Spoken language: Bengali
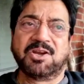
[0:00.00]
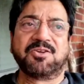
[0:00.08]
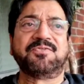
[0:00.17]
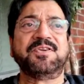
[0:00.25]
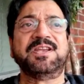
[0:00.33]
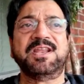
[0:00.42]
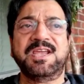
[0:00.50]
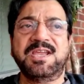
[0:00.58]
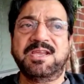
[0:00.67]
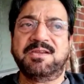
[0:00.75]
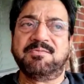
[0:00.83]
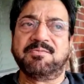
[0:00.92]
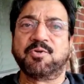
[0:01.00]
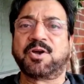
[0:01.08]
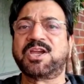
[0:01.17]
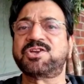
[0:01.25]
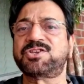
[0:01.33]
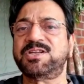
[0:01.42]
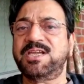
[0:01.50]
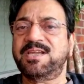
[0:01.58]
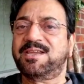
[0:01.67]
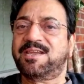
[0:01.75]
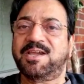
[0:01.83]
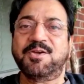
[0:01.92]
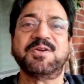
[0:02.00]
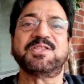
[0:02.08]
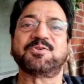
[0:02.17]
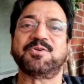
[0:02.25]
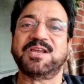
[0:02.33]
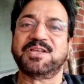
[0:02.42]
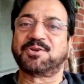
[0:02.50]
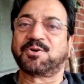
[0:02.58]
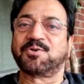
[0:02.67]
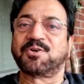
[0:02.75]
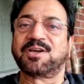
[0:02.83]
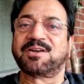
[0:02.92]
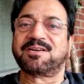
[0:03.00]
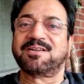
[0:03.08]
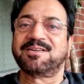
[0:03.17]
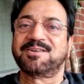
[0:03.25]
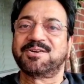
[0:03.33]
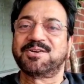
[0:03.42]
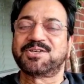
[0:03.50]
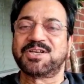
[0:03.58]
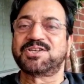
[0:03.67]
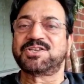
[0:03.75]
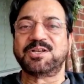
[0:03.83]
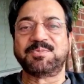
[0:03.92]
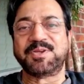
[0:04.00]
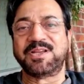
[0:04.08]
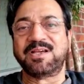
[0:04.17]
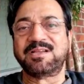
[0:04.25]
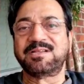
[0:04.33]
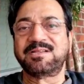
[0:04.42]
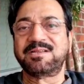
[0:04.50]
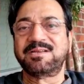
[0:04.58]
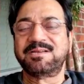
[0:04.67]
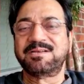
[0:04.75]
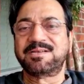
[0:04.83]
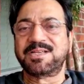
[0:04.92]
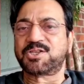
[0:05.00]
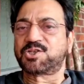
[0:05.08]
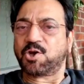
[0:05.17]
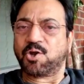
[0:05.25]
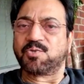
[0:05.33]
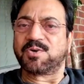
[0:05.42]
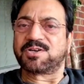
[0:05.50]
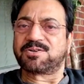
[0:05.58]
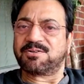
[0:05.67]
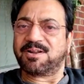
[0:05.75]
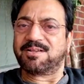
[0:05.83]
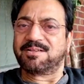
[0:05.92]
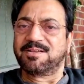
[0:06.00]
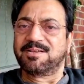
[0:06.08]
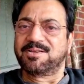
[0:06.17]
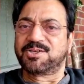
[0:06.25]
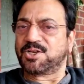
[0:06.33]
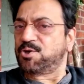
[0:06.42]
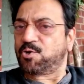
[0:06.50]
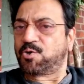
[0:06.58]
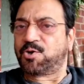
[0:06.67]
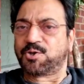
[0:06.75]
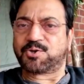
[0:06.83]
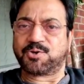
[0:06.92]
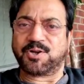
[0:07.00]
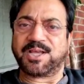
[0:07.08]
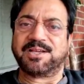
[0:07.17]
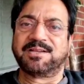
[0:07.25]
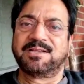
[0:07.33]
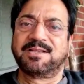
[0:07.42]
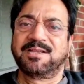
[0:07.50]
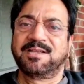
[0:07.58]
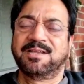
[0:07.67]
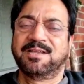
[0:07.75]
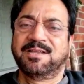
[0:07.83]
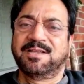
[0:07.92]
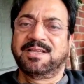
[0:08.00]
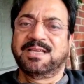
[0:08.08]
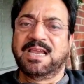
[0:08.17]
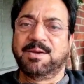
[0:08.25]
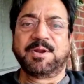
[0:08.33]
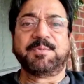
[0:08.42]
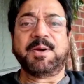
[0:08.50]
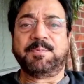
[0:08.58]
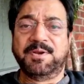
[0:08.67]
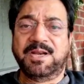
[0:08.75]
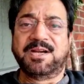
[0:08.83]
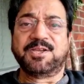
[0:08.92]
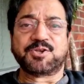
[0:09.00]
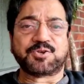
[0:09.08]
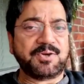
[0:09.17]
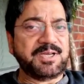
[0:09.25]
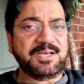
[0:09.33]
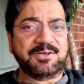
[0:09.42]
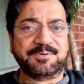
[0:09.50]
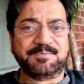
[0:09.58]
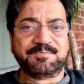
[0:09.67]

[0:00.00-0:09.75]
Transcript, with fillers: রফি নেই মুকেশ নেই কেউই তো নেই তখনকার সেই শিল্পীরা সেই স্টলওয়ার্টরা সেই নক্ষত্ররা এবারে বাপ্পি লাড়িয়ে চলে গেল